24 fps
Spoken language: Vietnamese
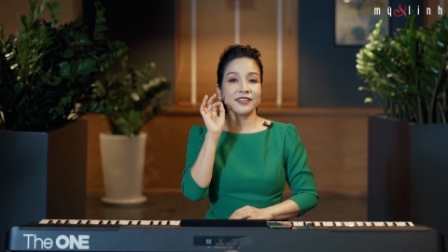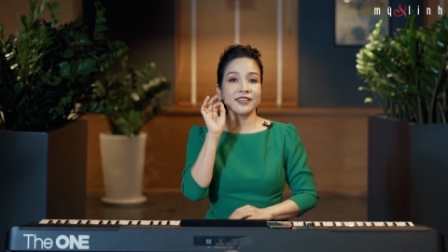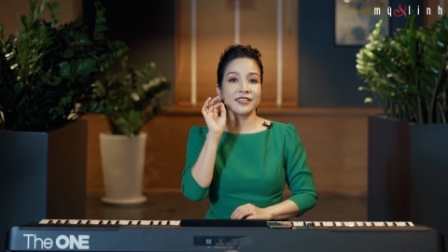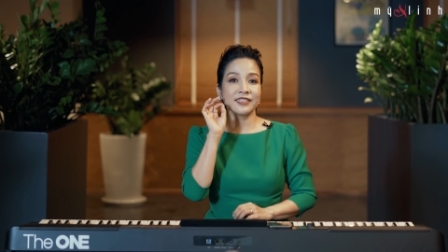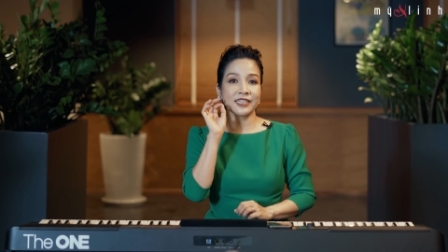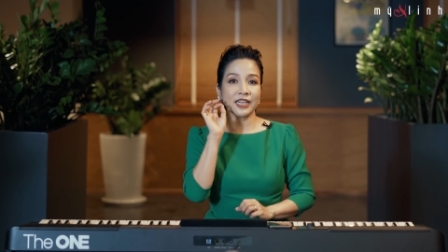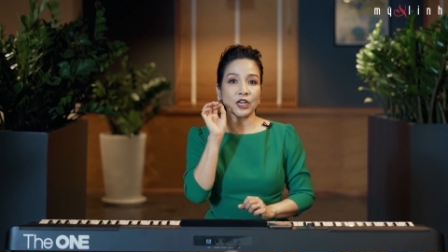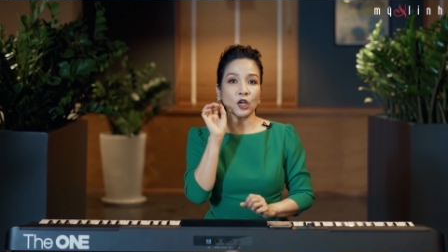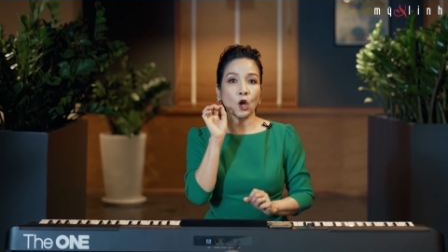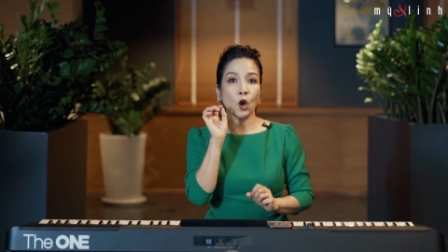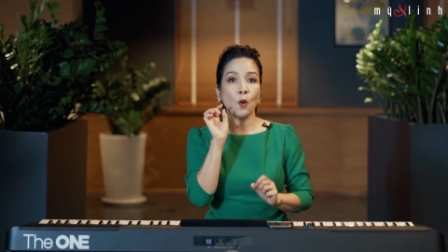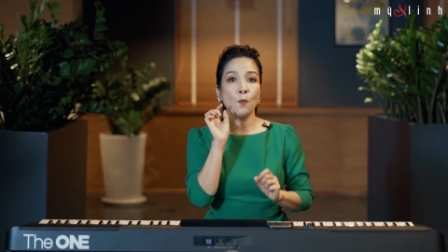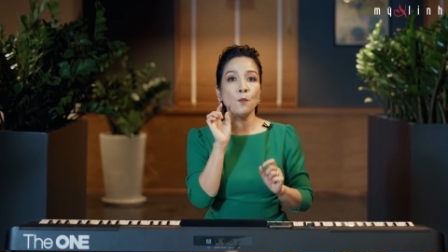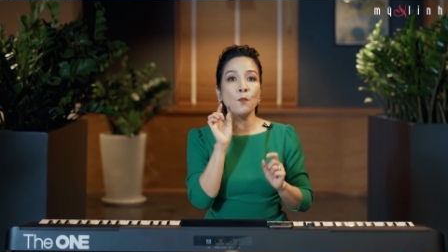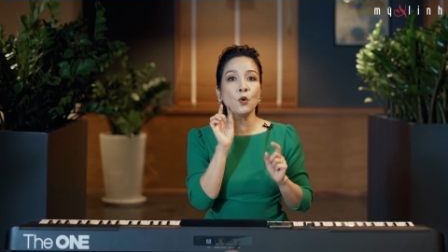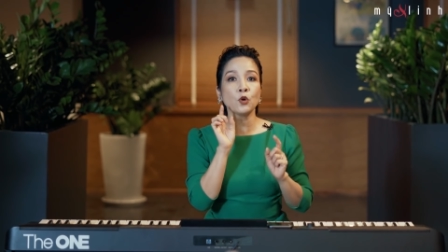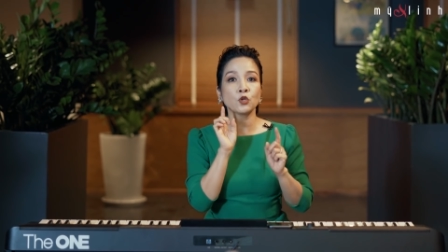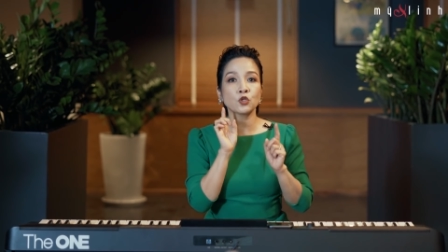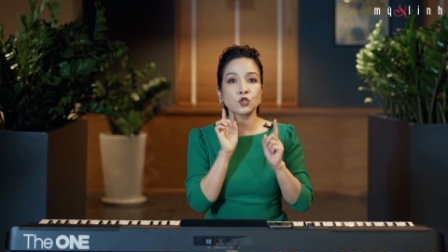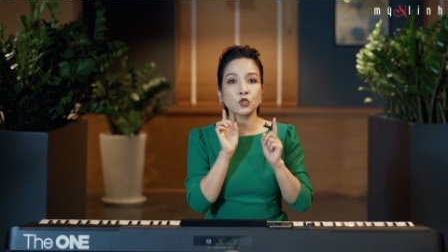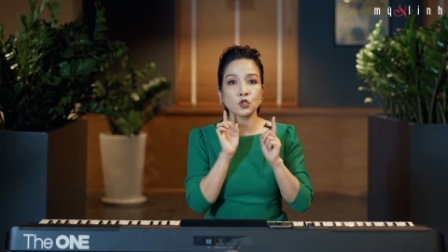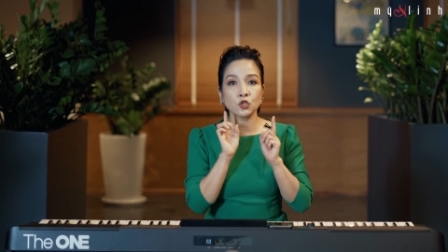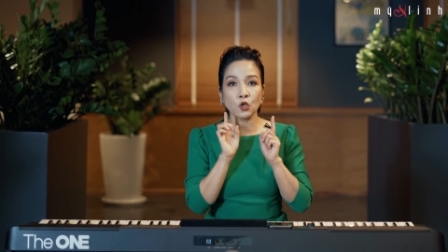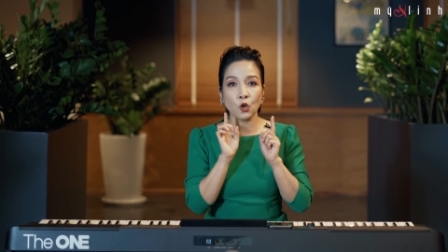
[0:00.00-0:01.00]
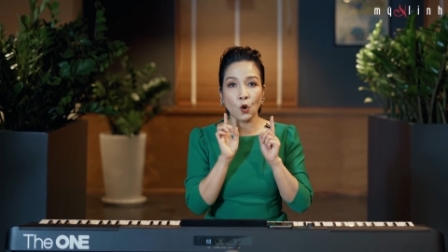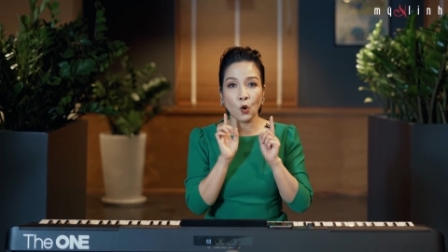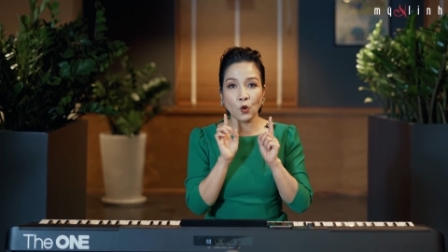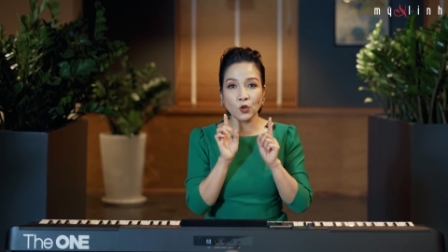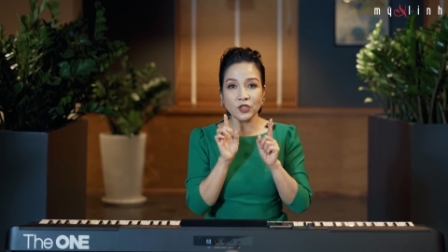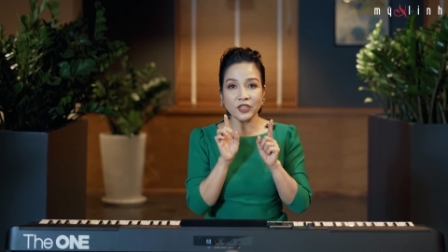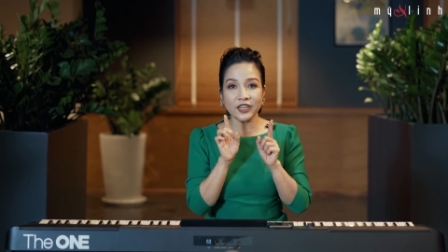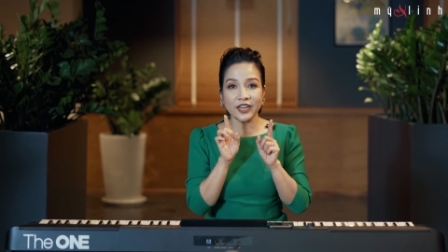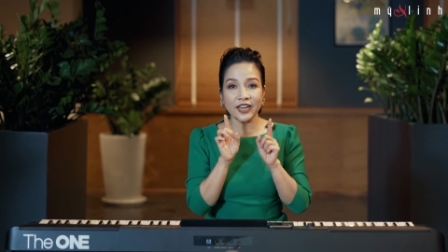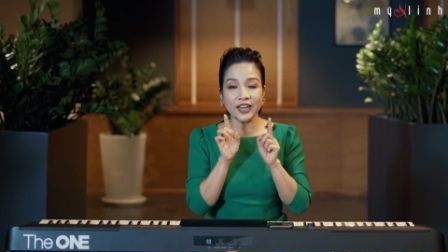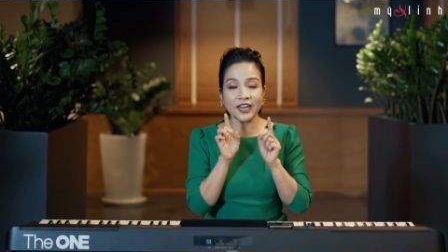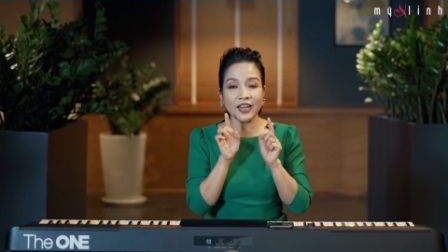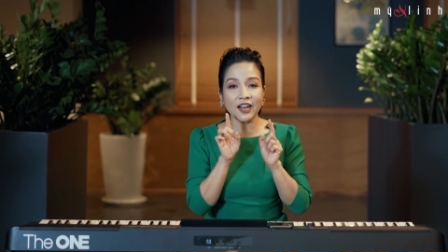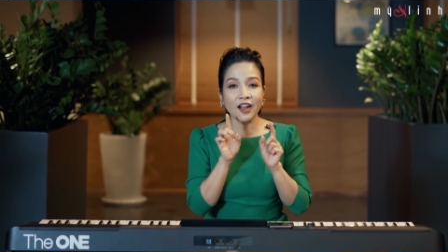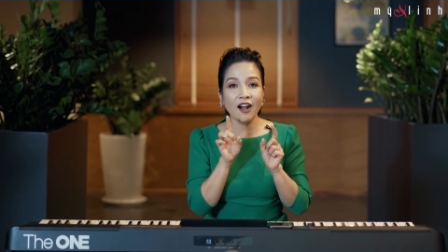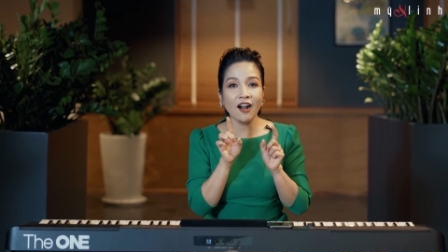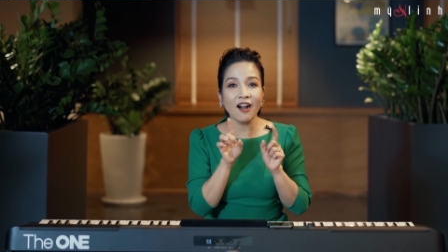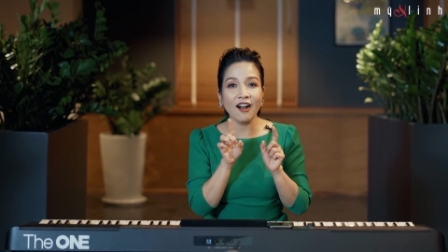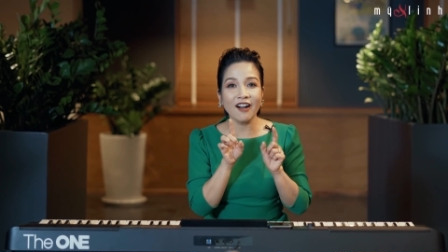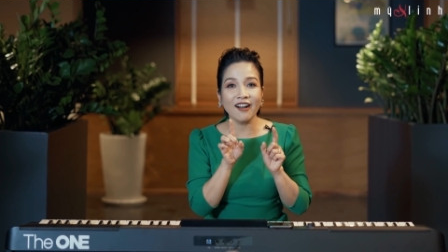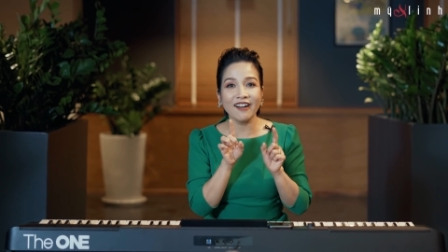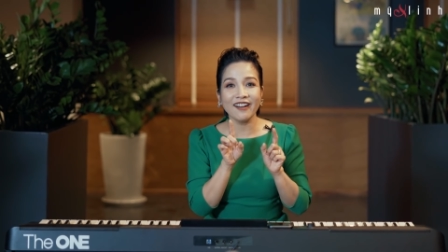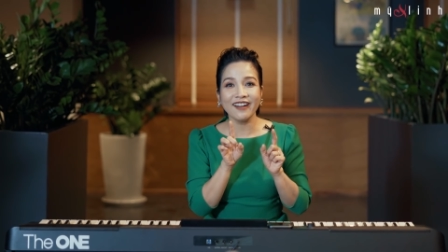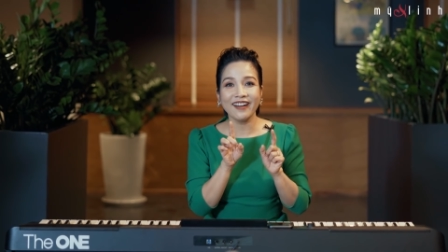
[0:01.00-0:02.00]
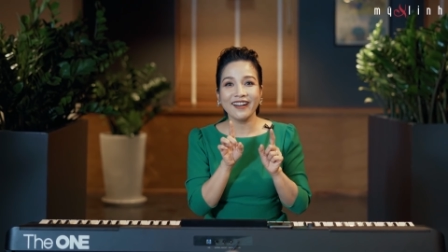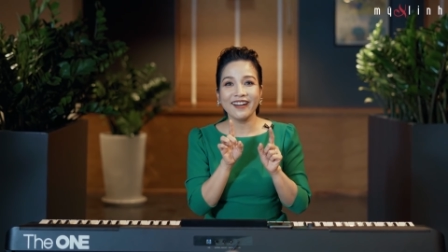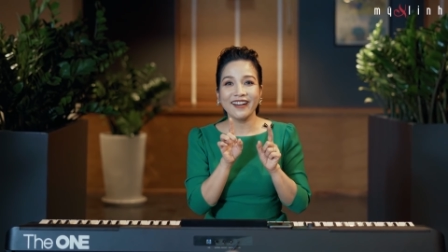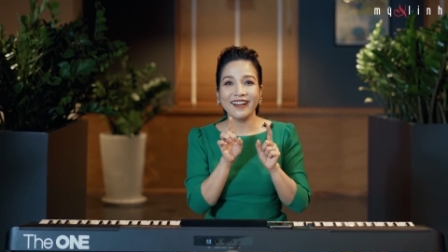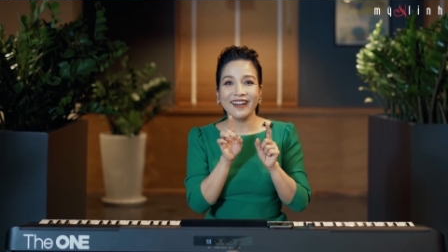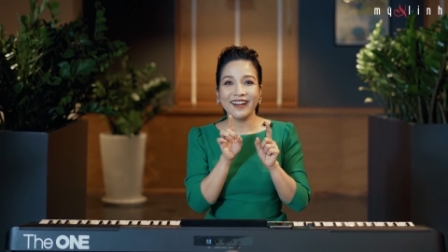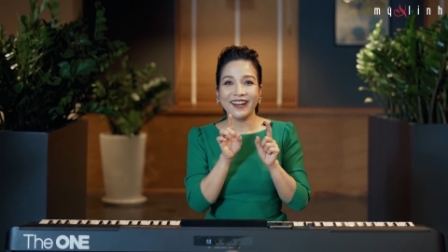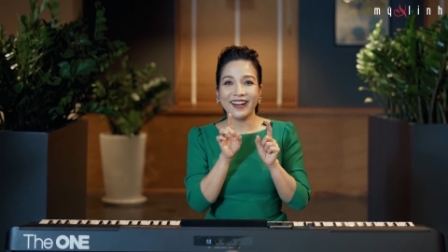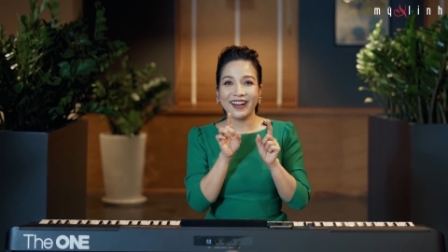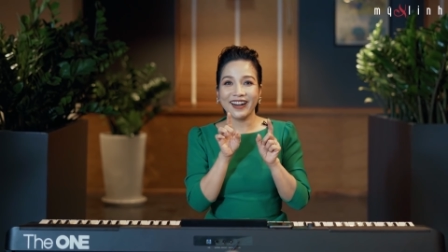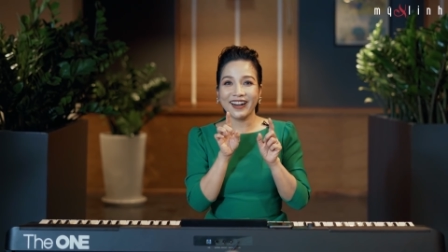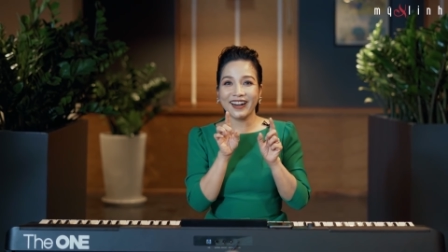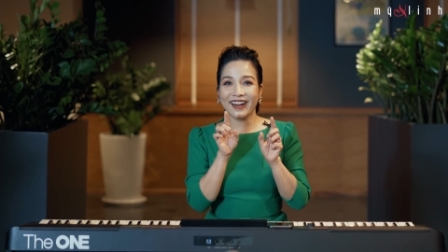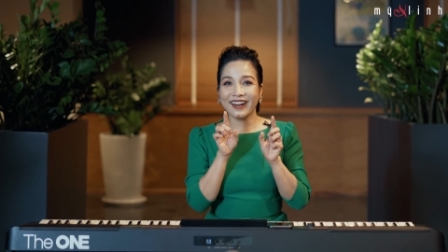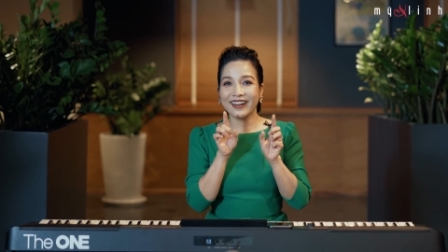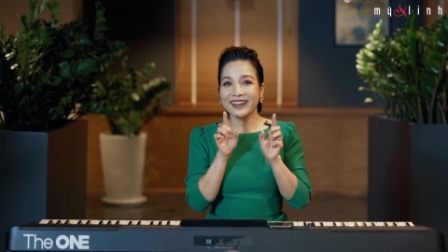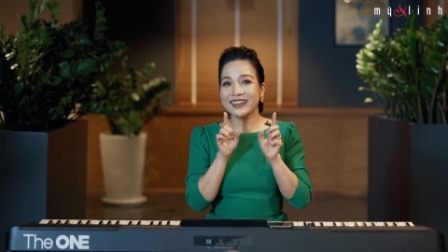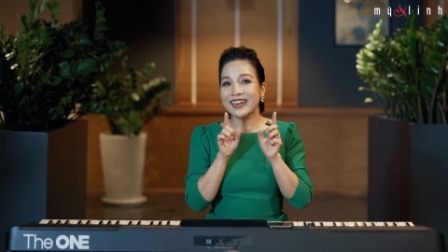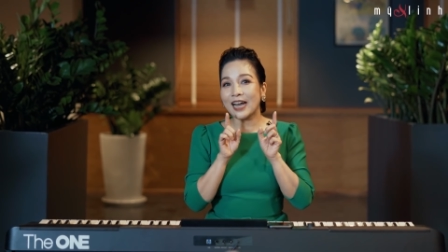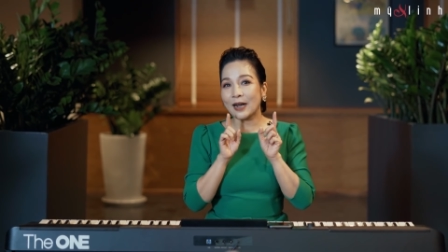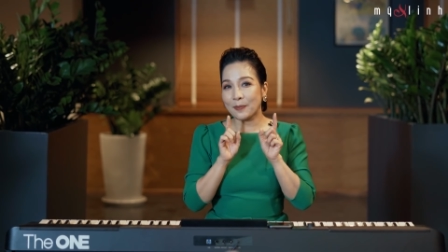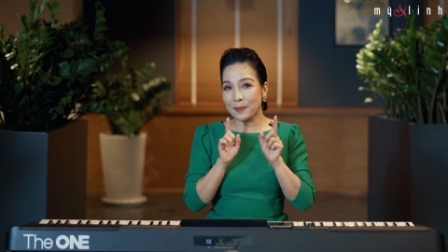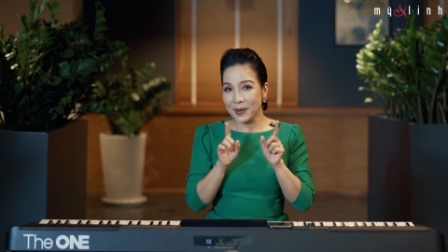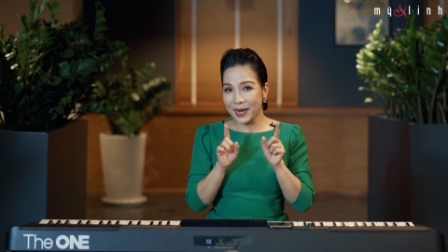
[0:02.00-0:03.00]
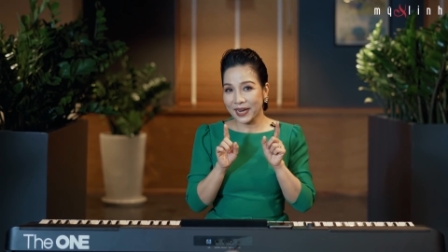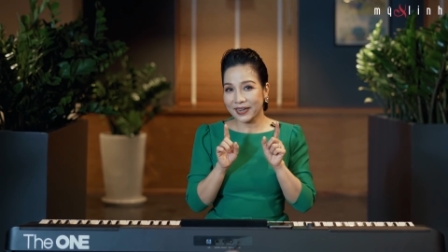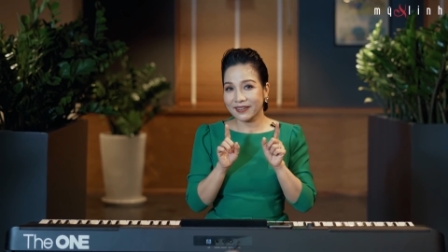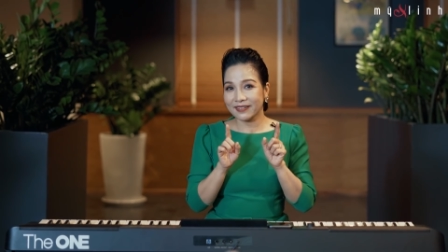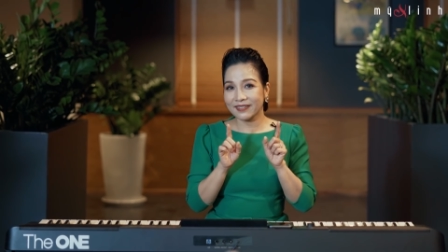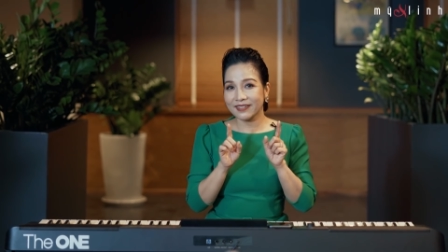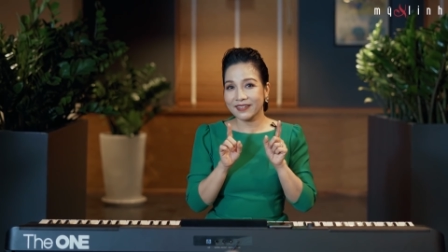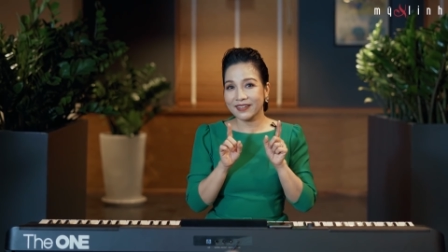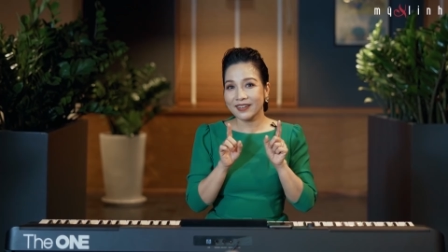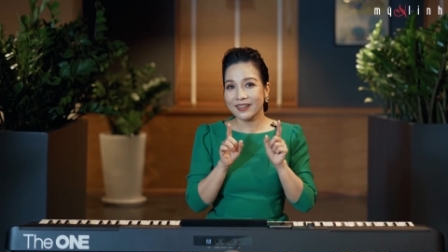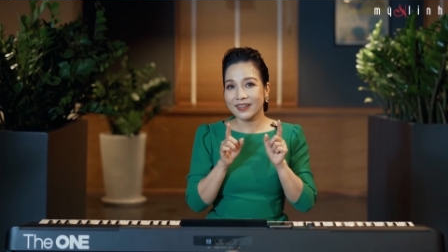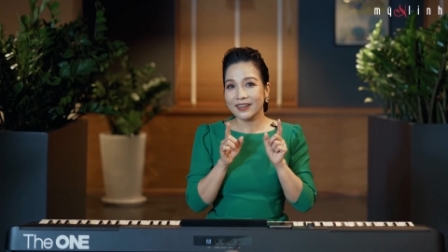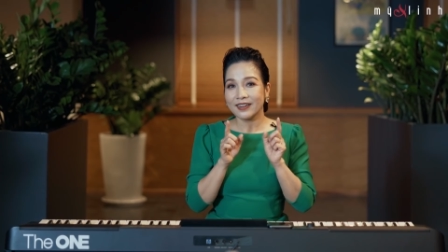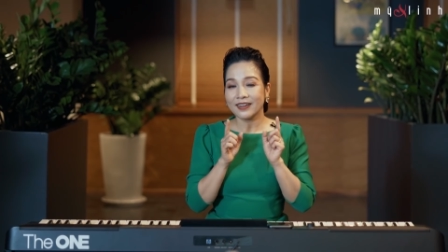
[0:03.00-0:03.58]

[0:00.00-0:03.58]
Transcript: thì sẽ có một số những cái cơ à, đặc biệt